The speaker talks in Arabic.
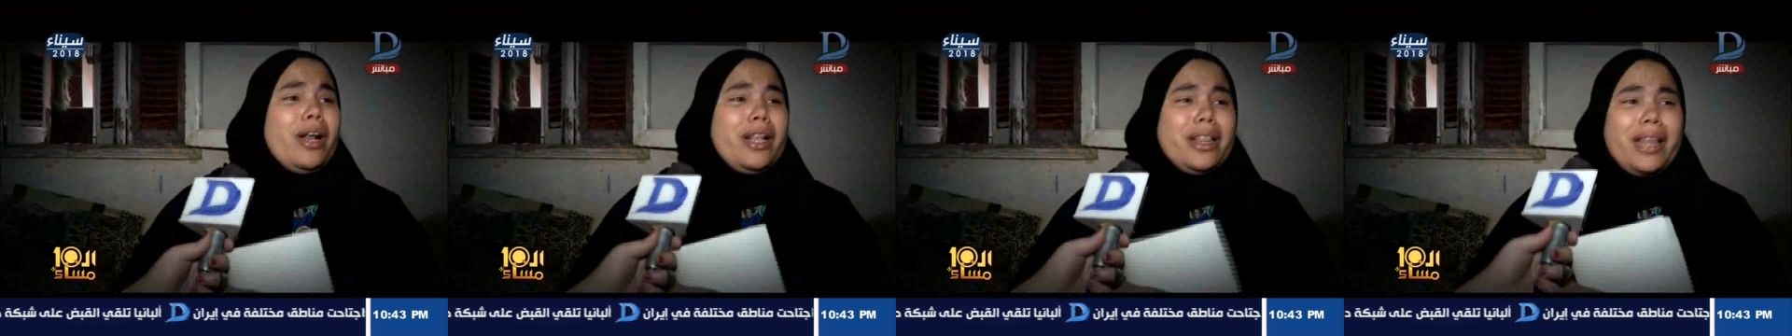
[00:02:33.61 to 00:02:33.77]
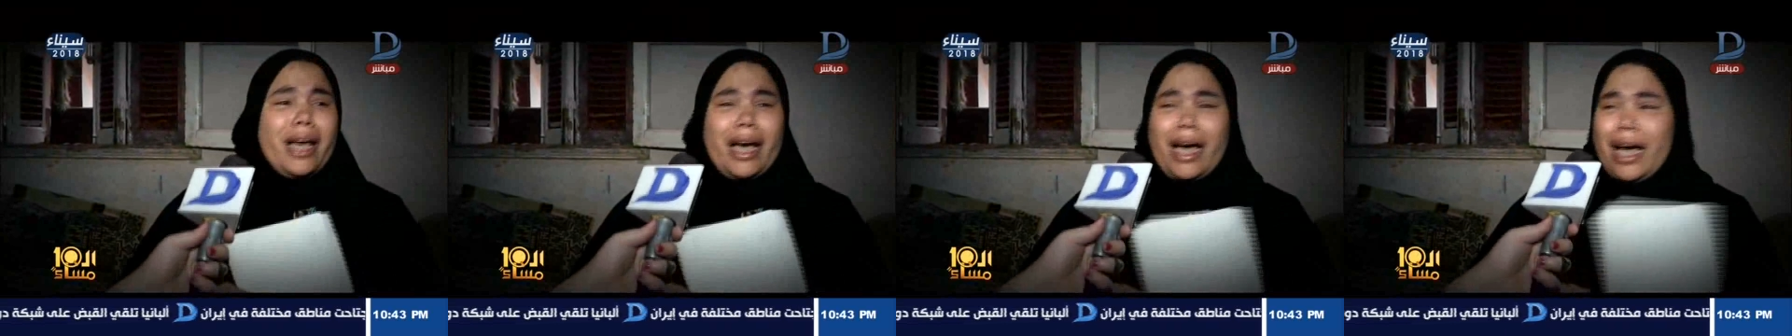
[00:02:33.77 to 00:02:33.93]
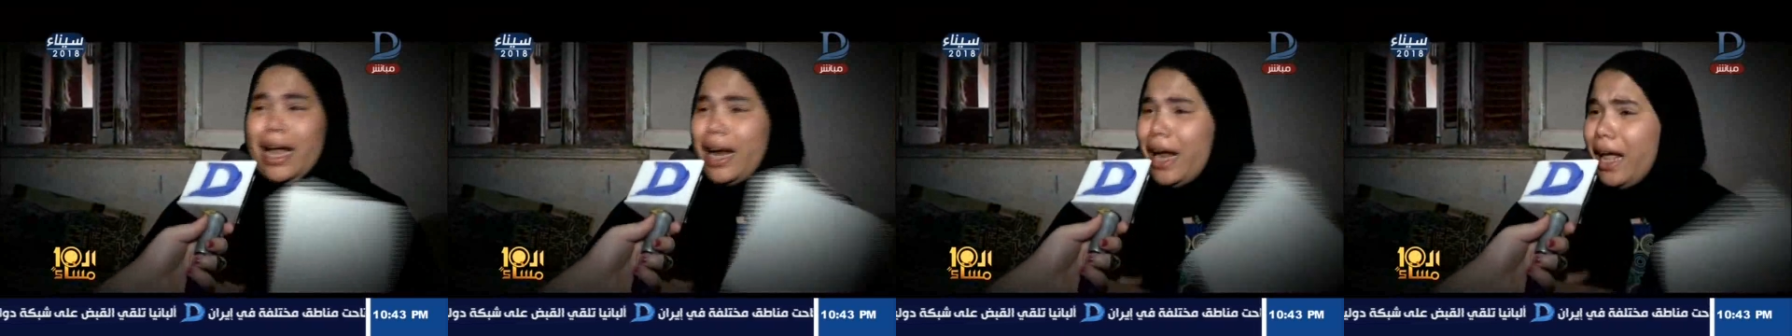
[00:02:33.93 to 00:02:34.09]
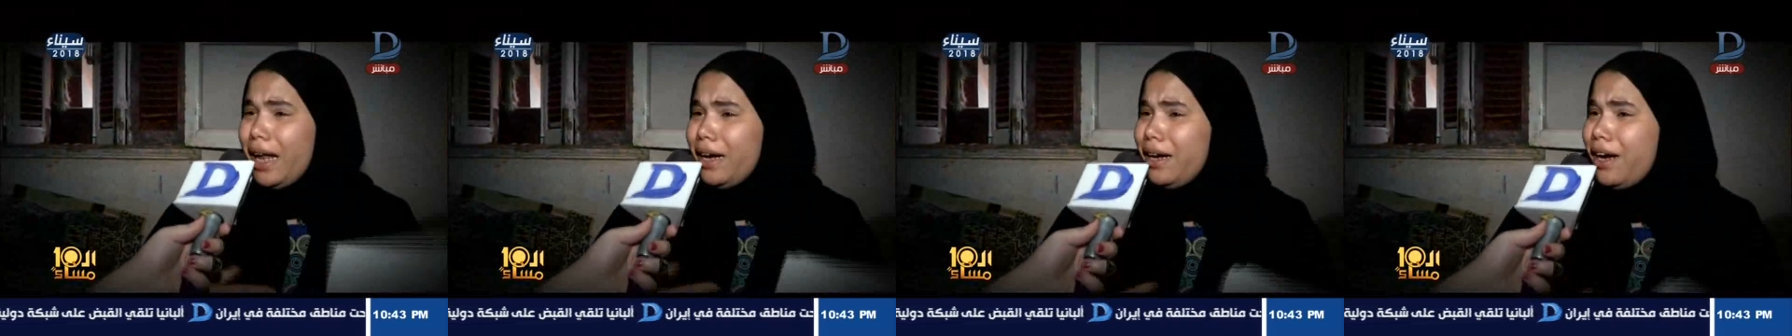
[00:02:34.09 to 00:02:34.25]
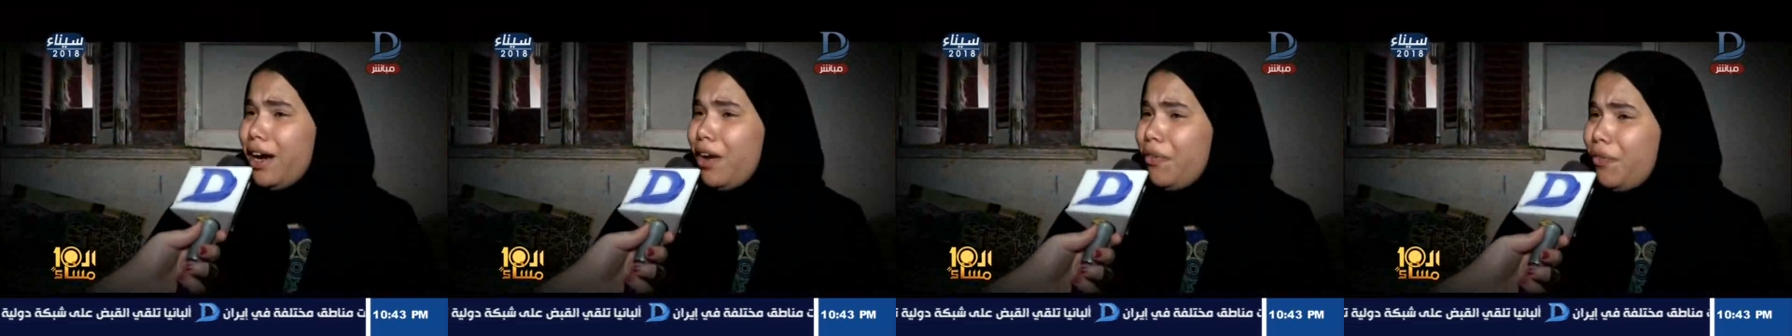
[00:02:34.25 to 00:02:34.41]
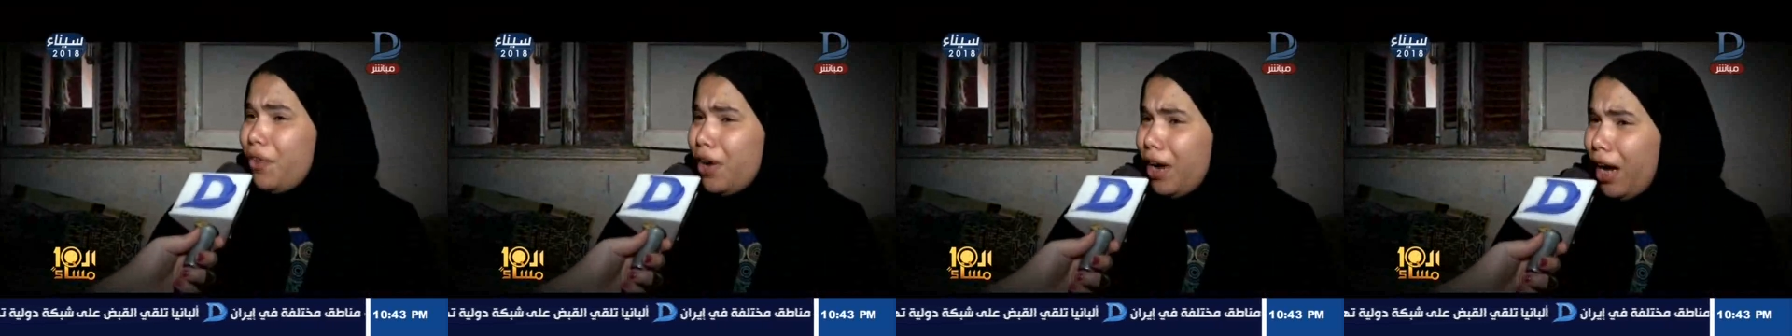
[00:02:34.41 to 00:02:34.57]
هو اللي دخل
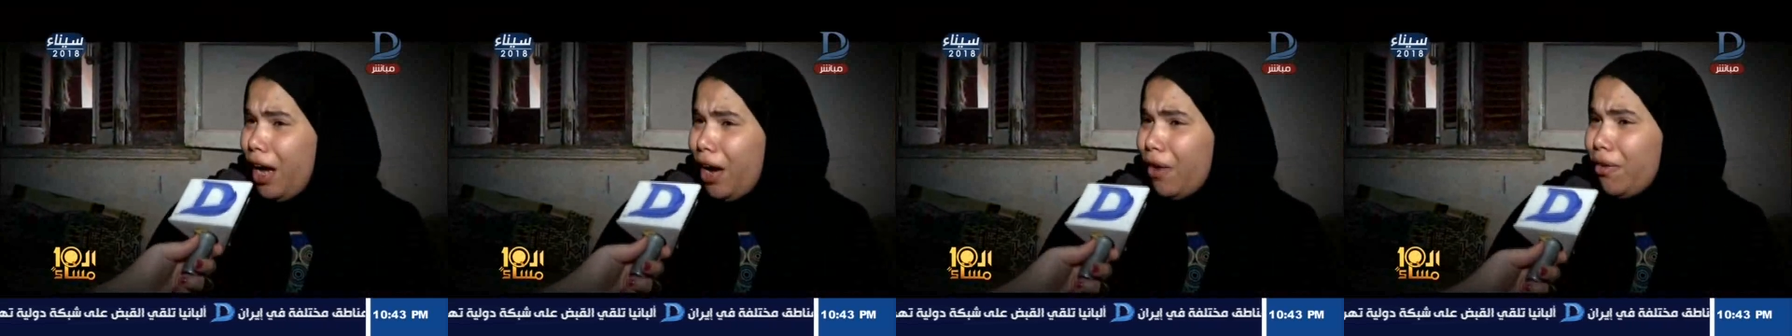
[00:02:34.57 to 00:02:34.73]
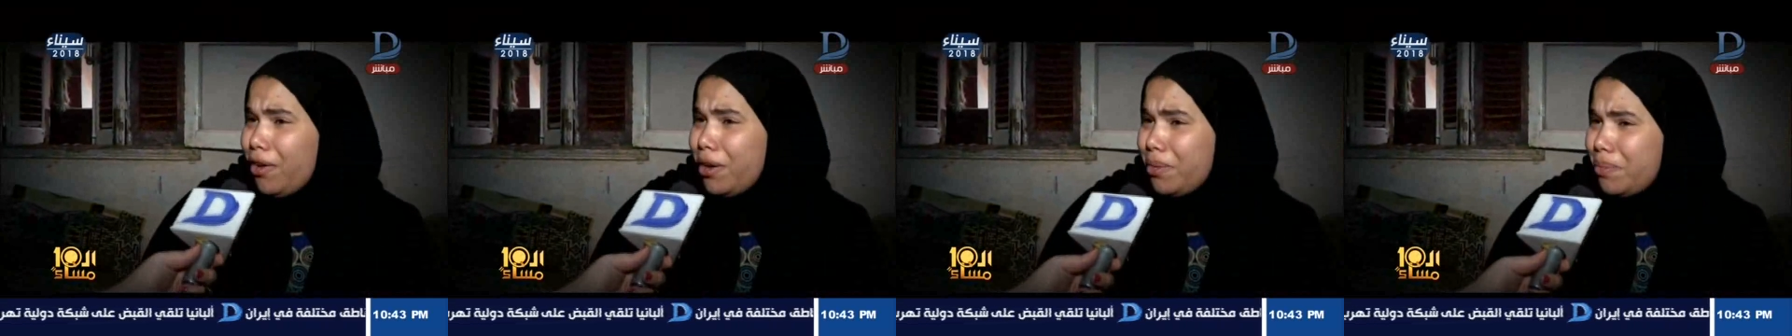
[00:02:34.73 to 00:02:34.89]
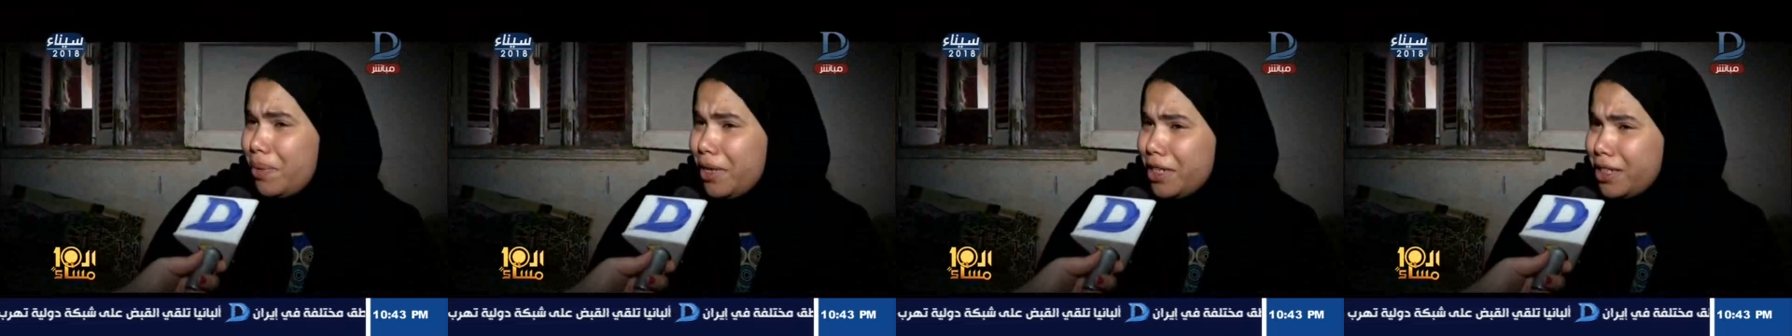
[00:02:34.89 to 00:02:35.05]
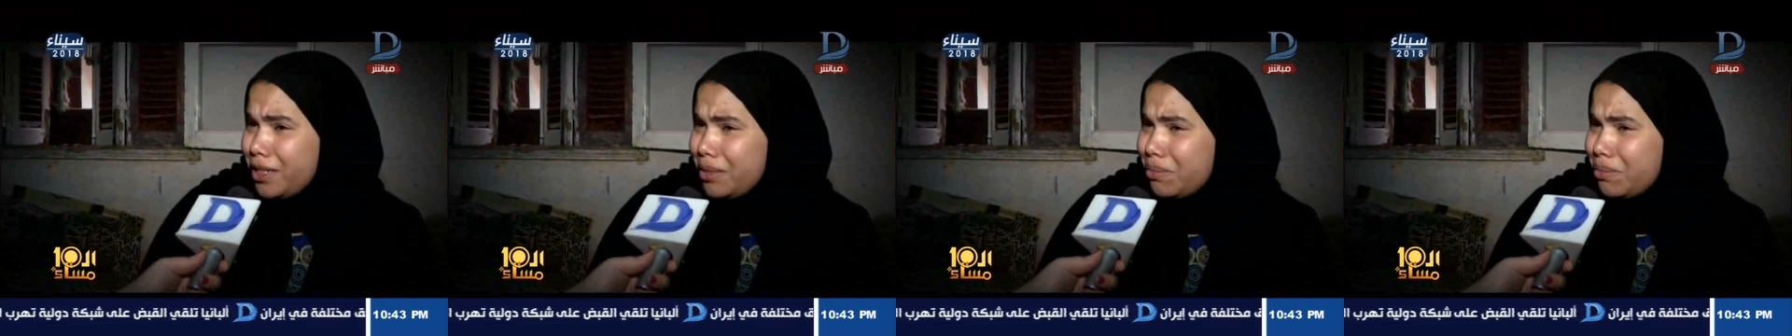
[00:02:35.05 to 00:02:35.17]
علينا الفرحه